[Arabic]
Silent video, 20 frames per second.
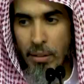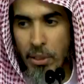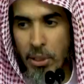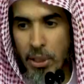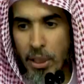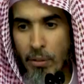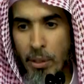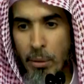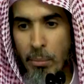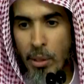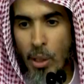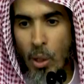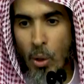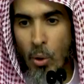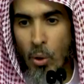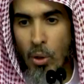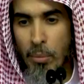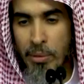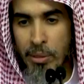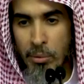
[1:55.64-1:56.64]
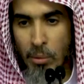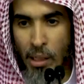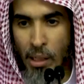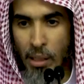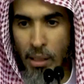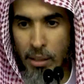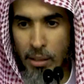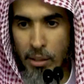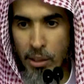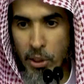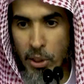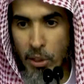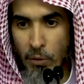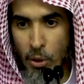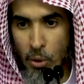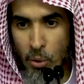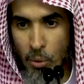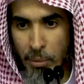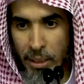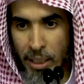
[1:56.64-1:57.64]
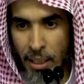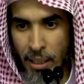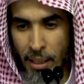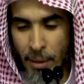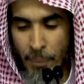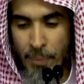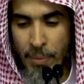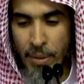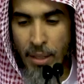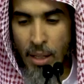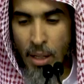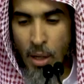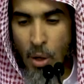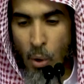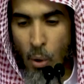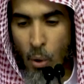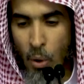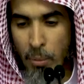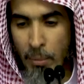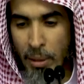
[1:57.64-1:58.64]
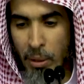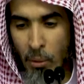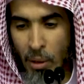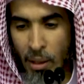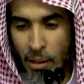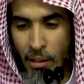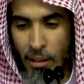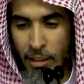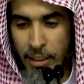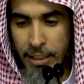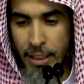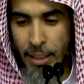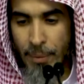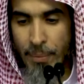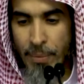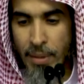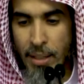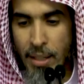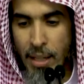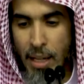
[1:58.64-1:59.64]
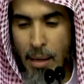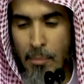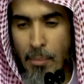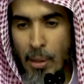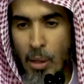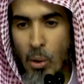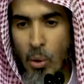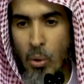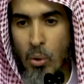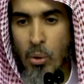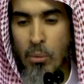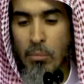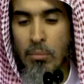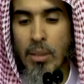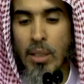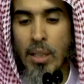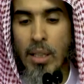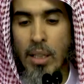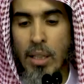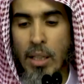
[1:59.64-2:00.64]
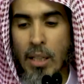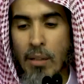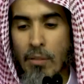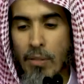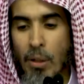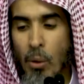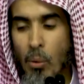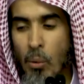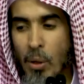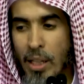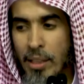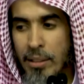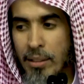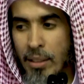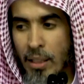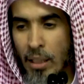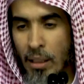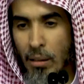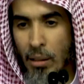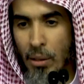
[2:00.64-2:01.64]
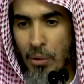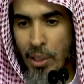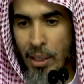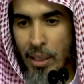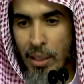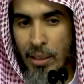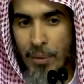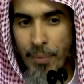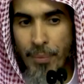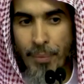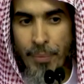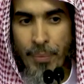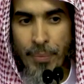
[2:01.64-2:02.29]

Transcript: نستفيد منها حكما وقاع نستفيد منها حكما وقاعدة أما الحكم فهو أن القضاء